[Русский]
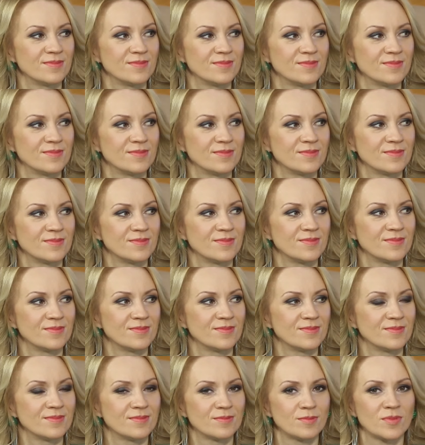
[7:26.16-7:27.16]
выбрали вы?
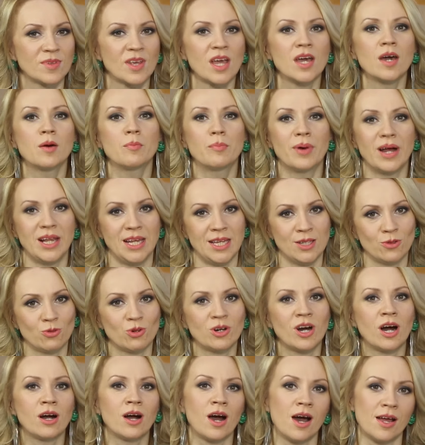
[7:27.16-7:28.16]
Полину
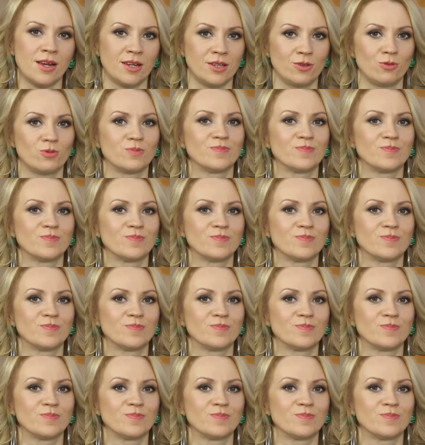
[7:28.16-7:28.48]
Гагарину.